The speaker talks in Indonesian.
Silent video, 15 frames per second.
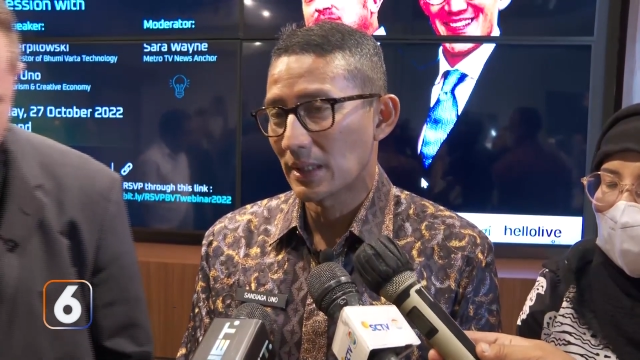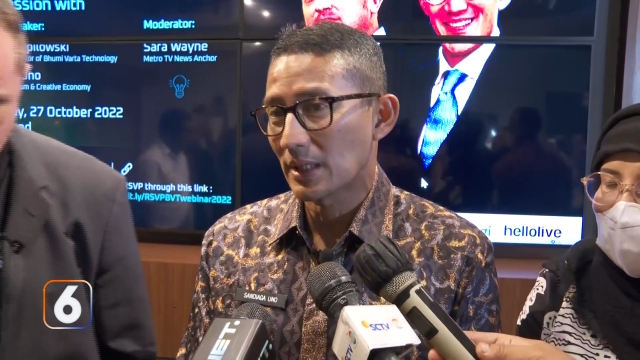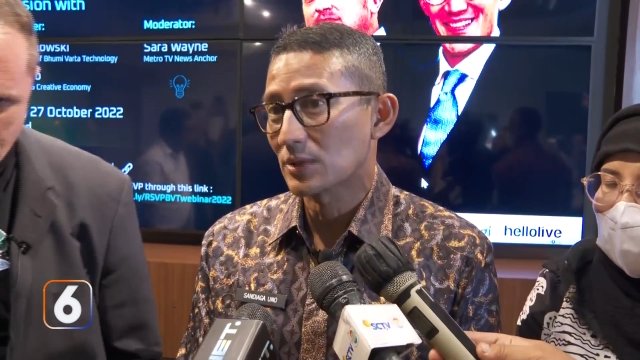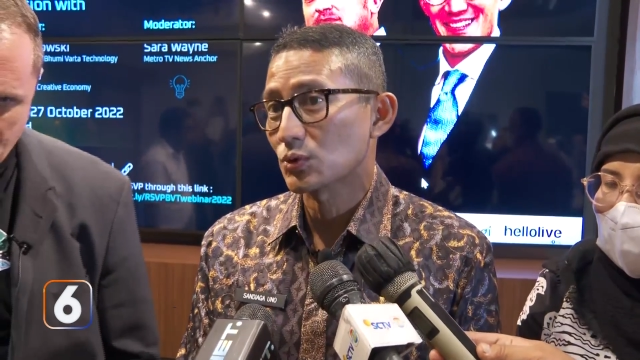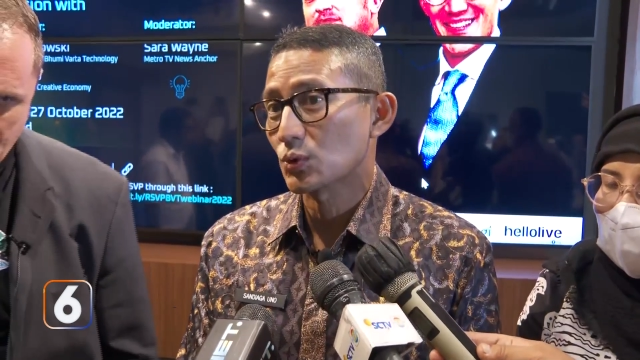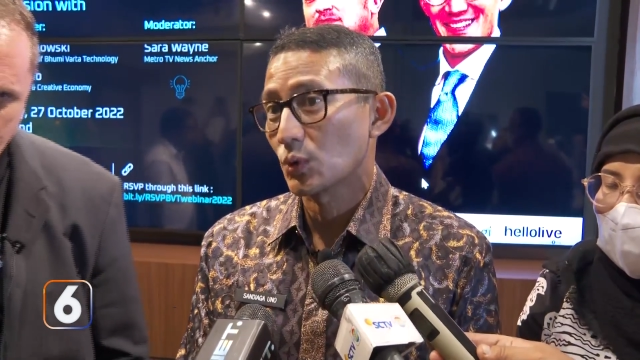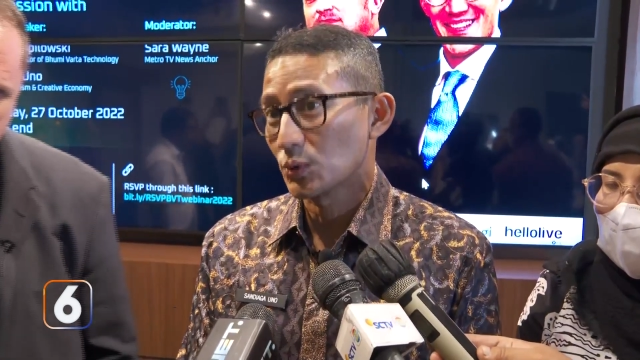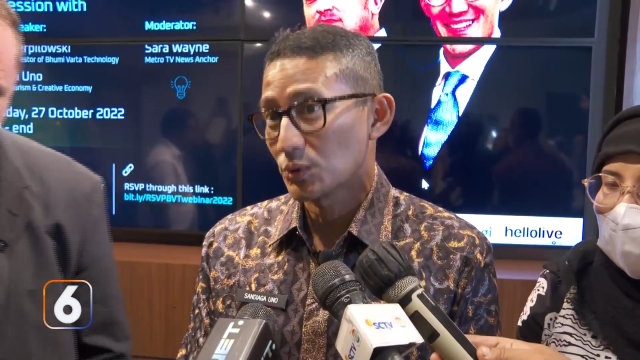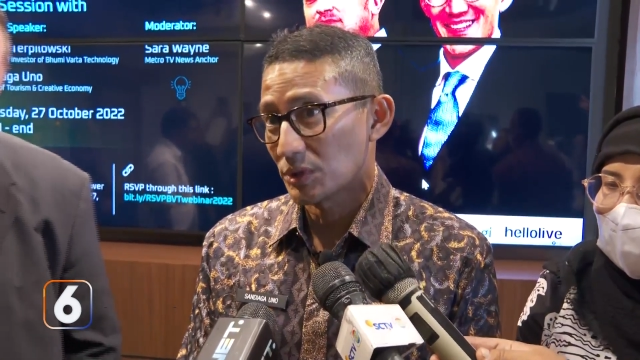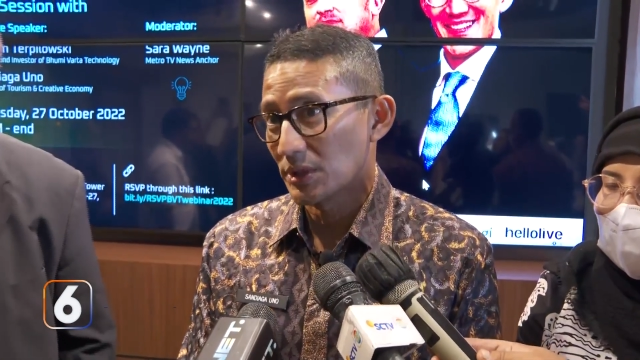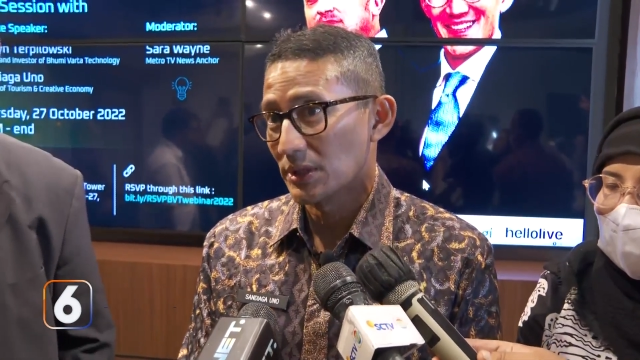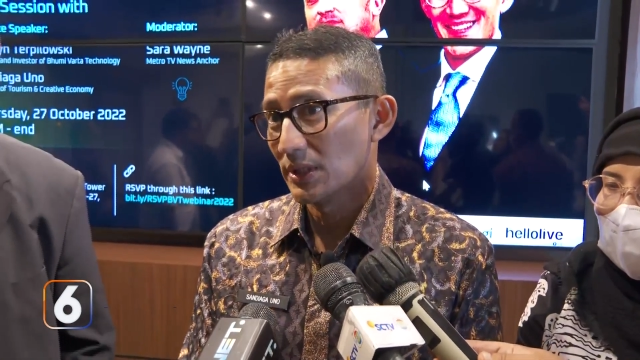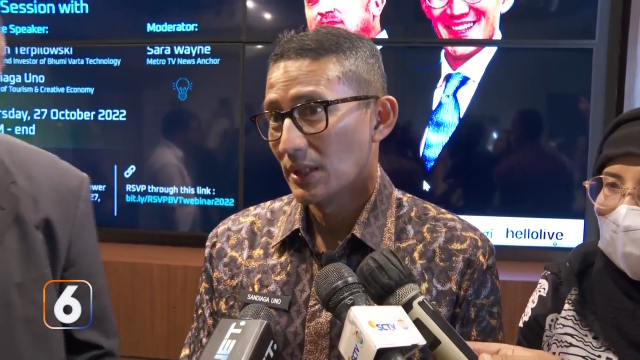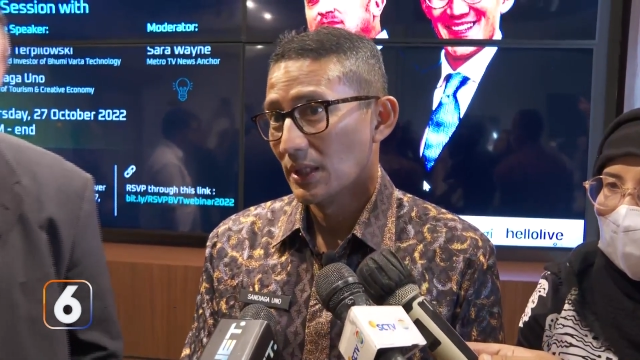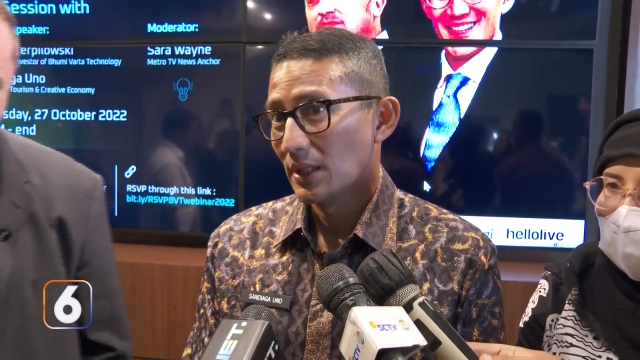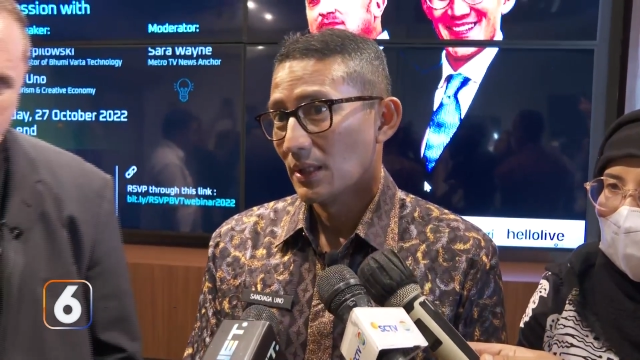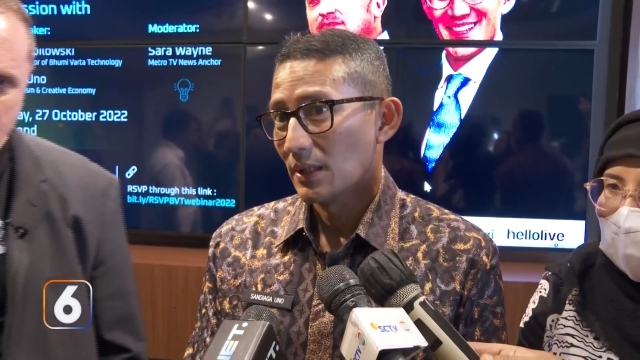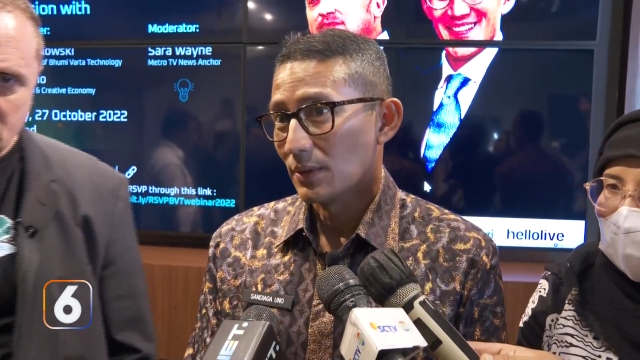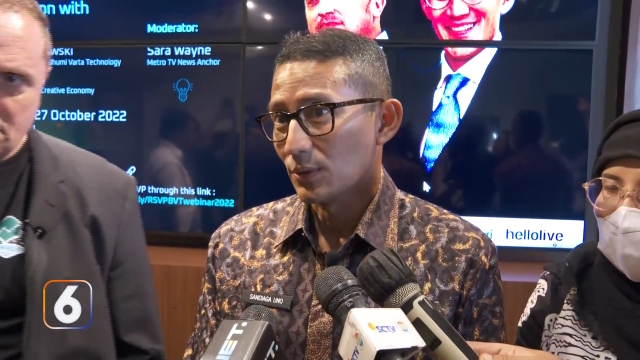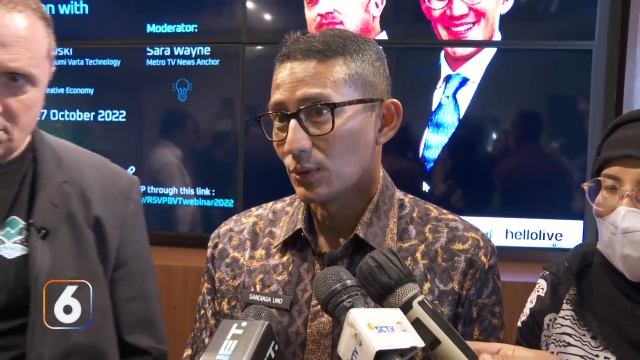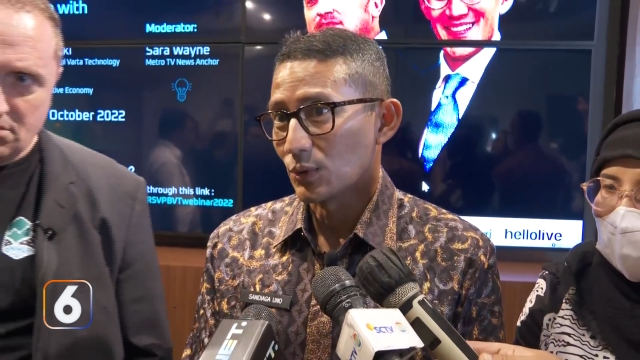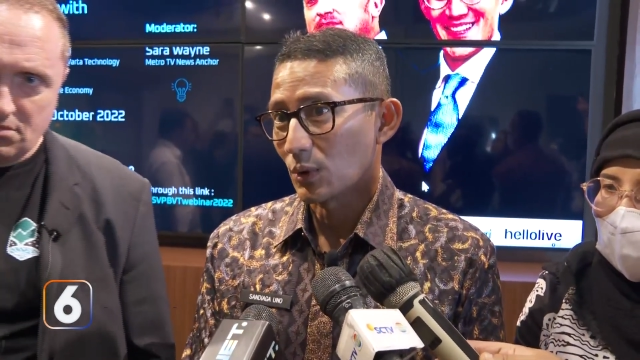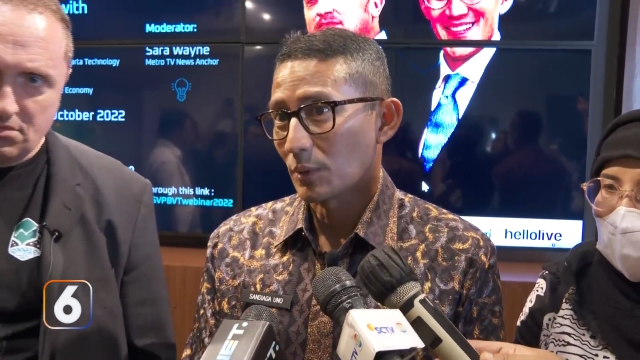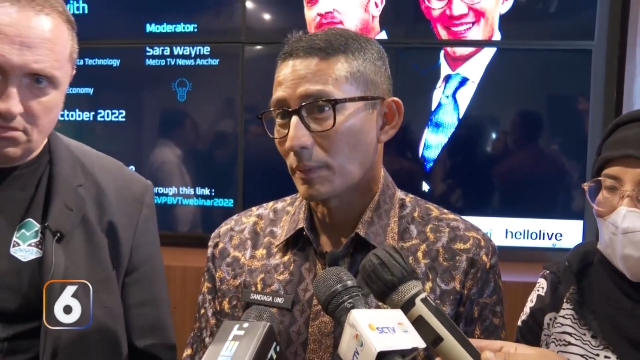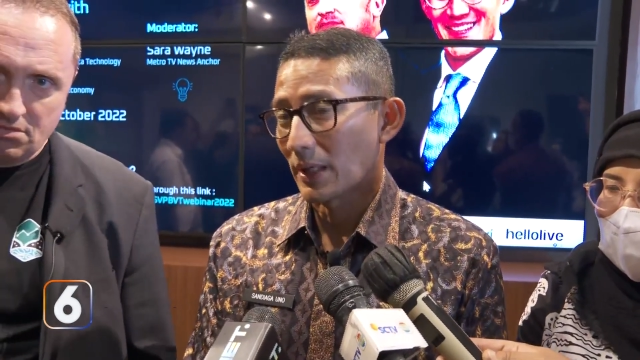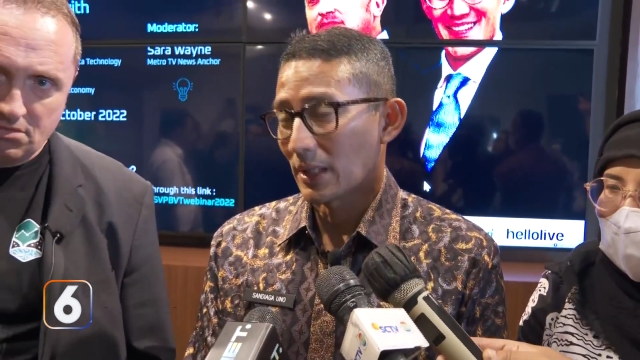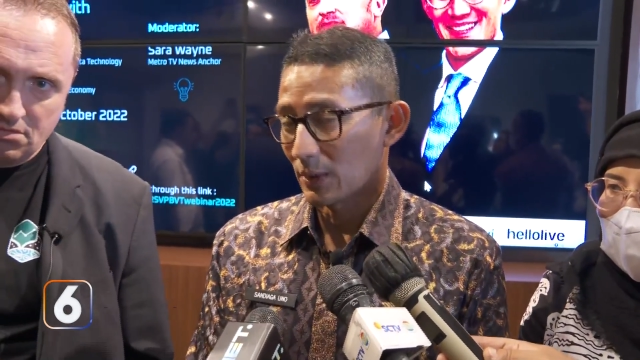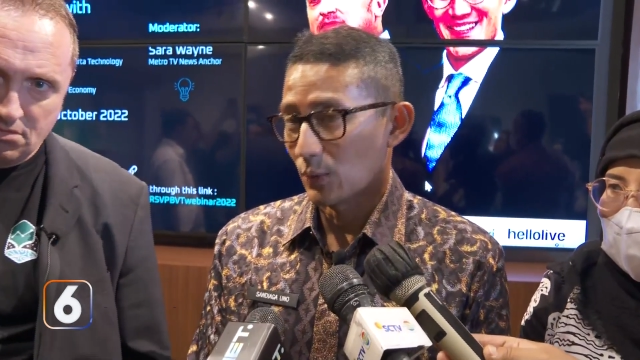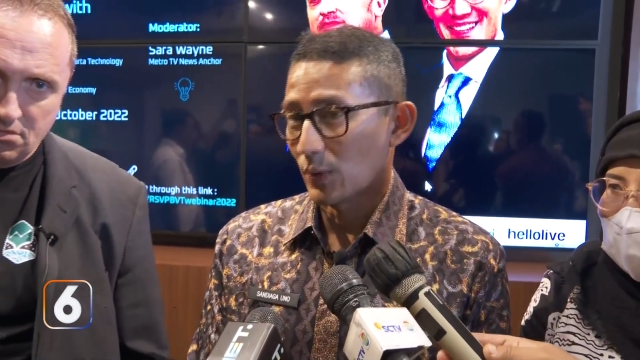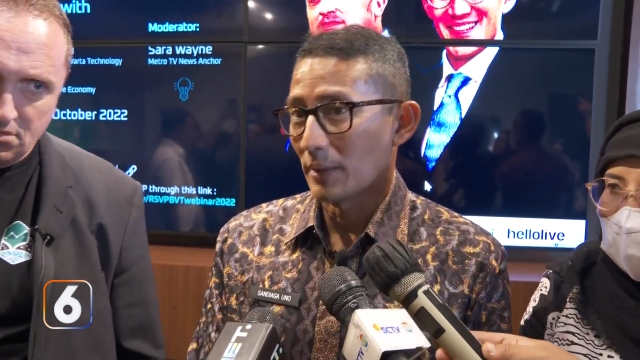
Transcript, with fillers: memberikan solusi untuk